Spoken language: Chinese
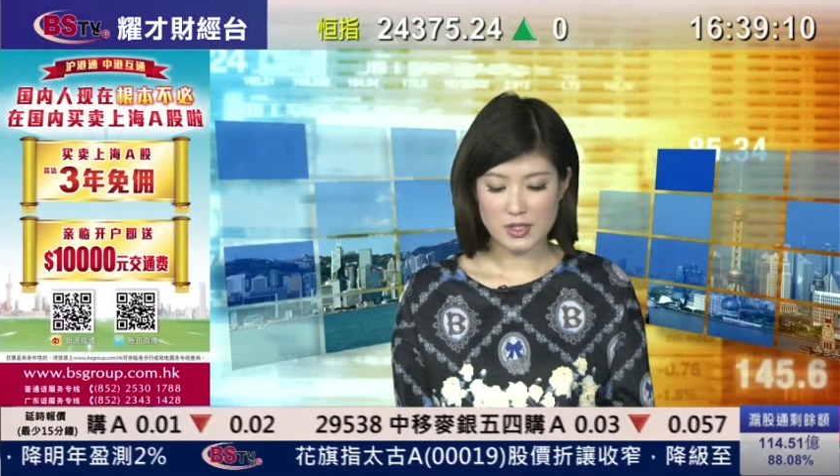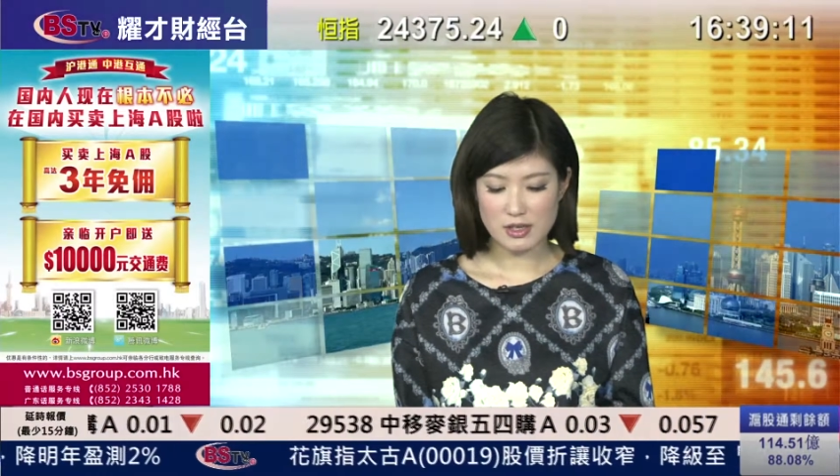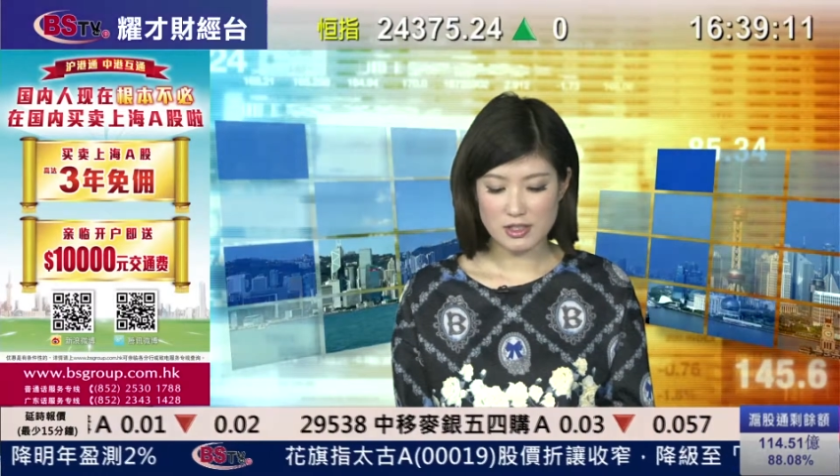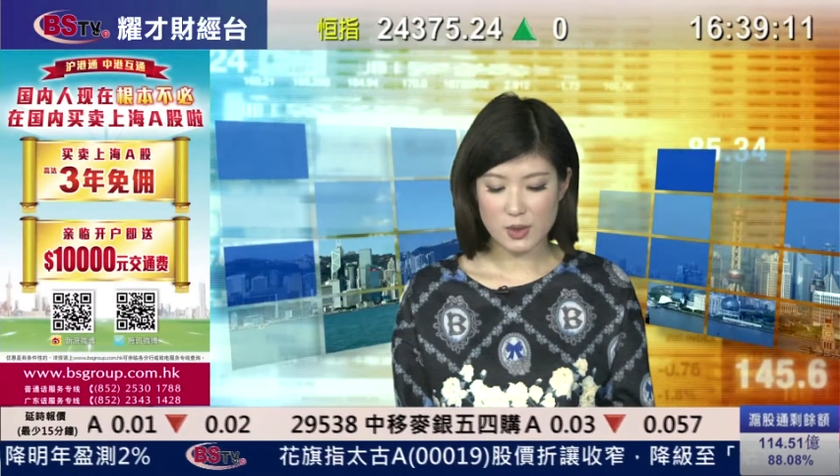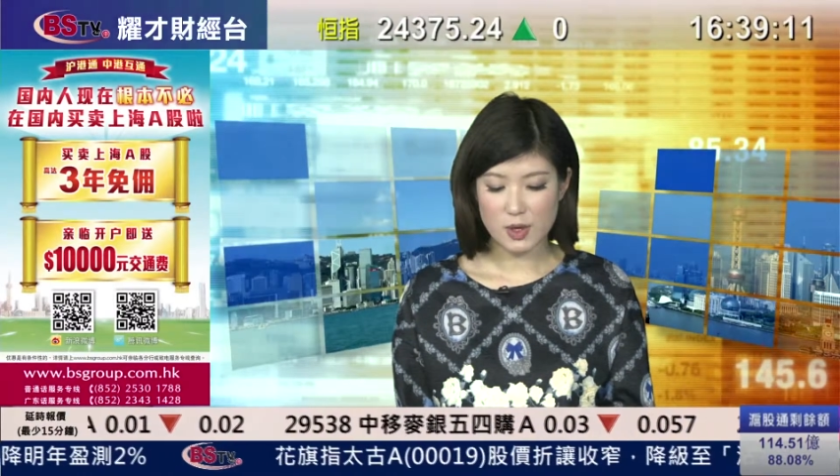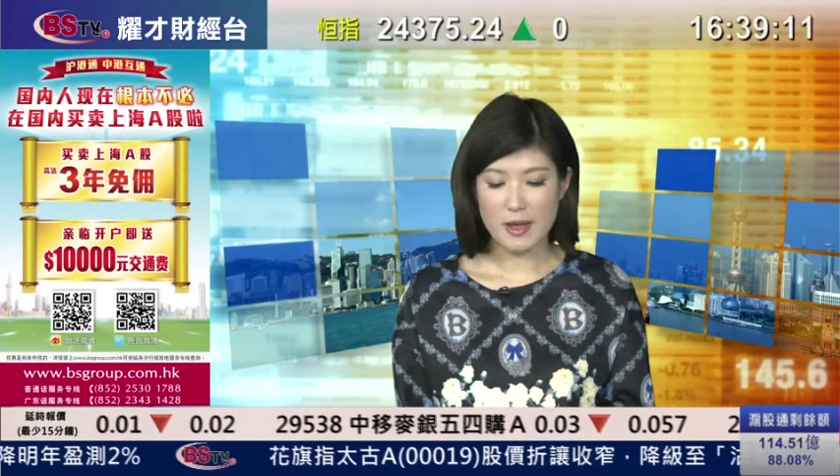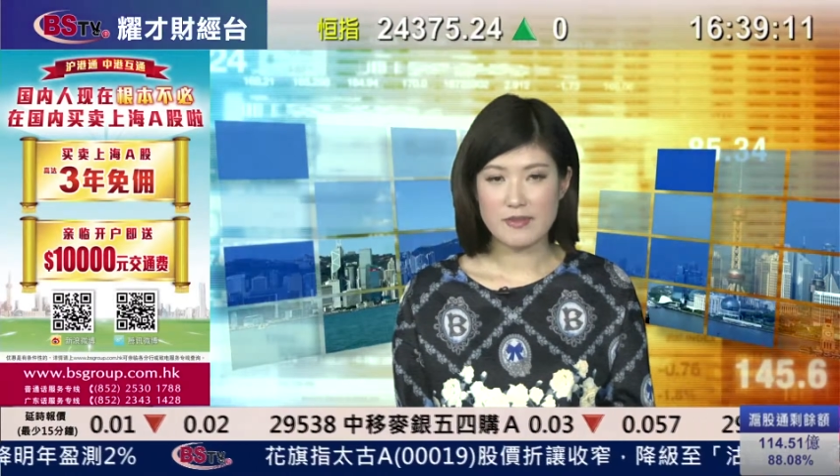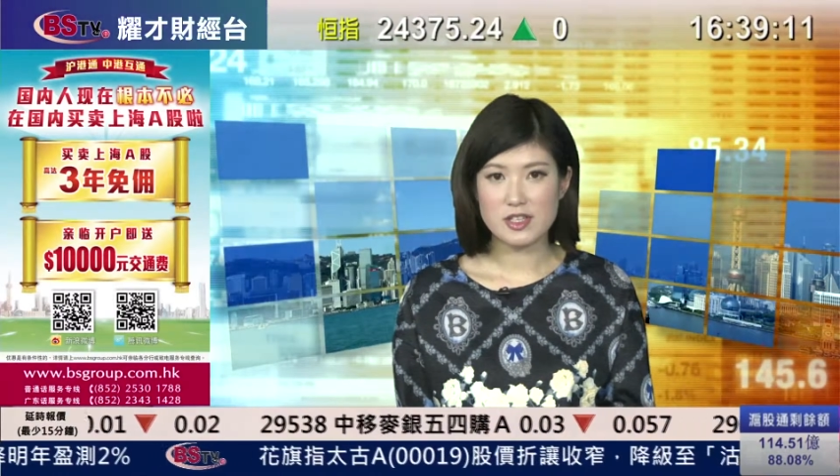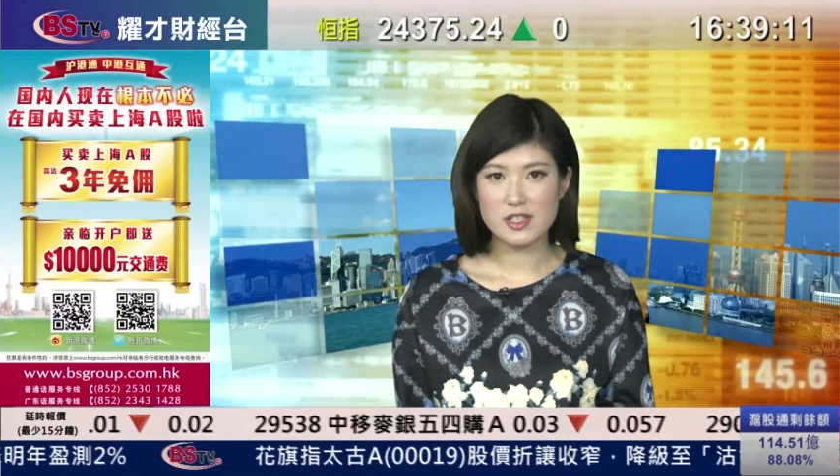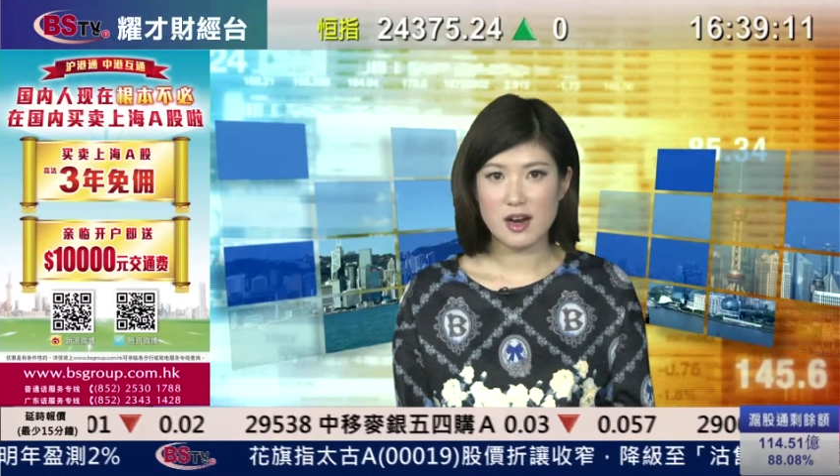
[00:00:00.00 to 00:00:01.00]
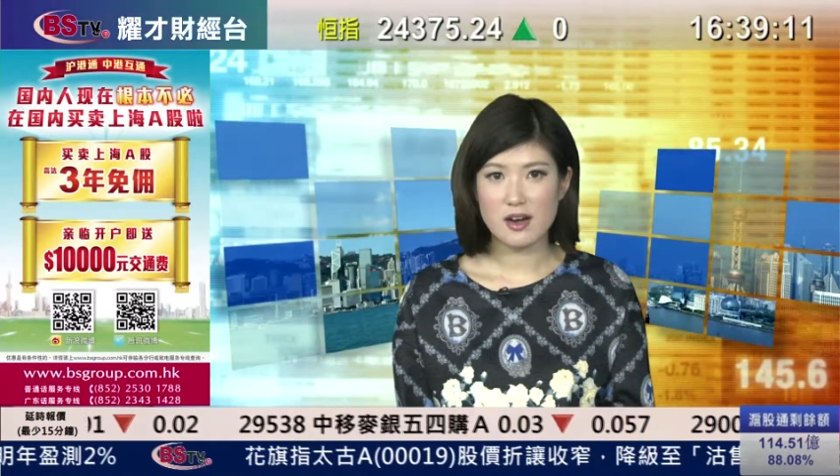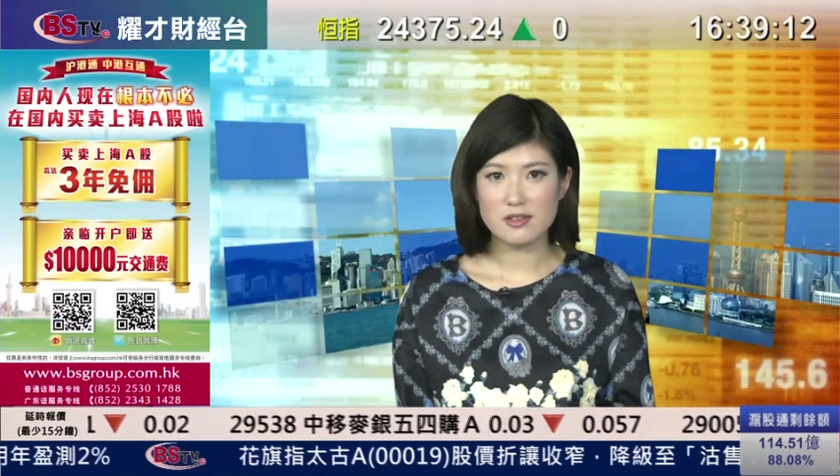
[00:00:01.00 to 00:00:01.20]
涨超过百分之二，